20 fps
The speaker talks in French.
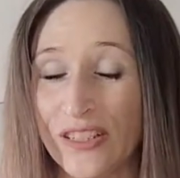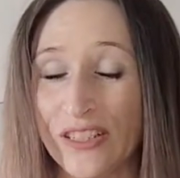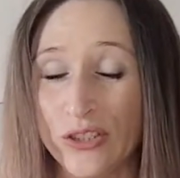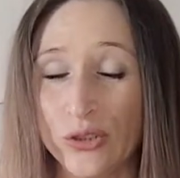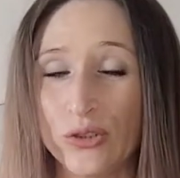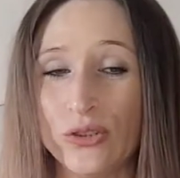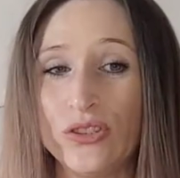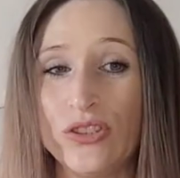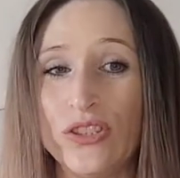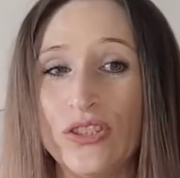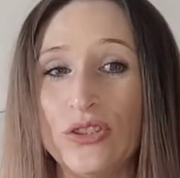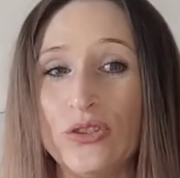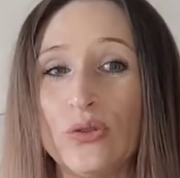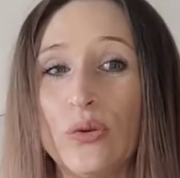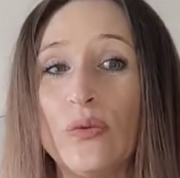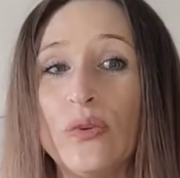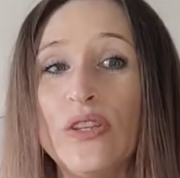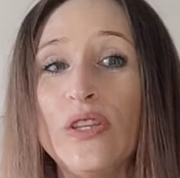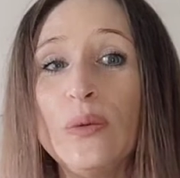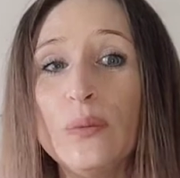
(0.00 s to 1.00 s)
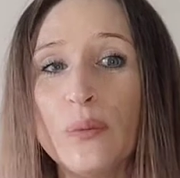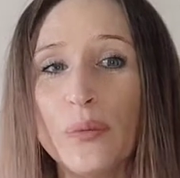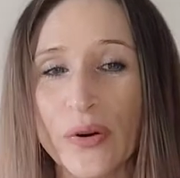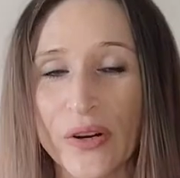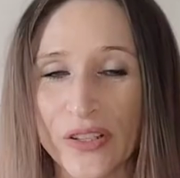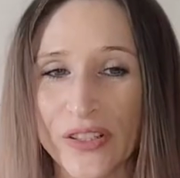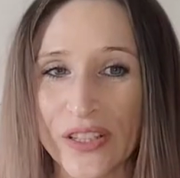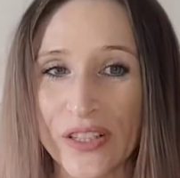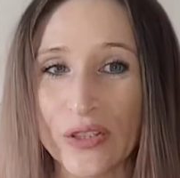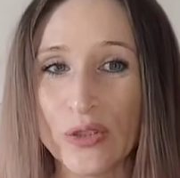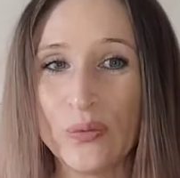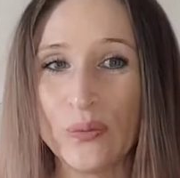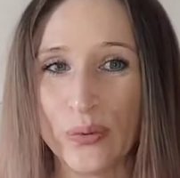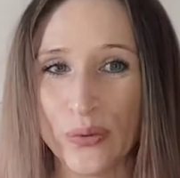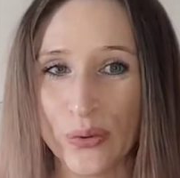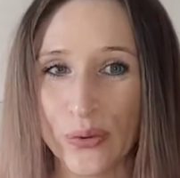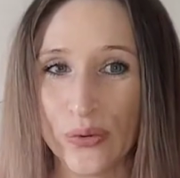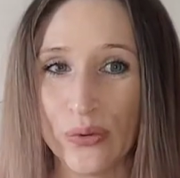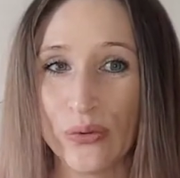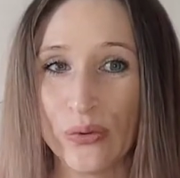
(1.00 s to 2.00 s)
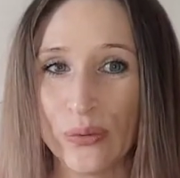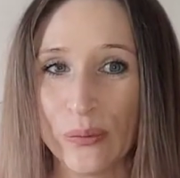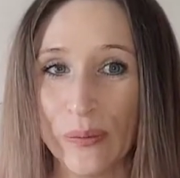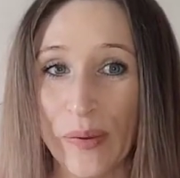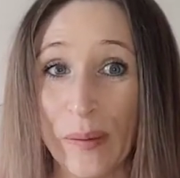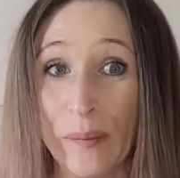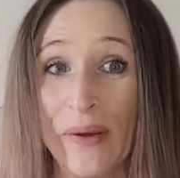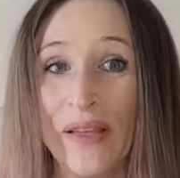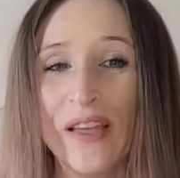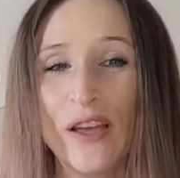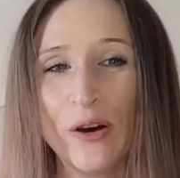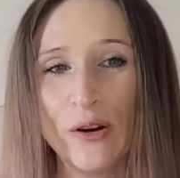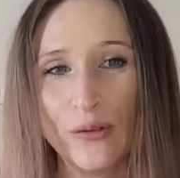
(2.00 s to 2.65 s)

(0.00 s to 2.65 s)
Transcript: les choses qui sont importantes pour nous-mêmes.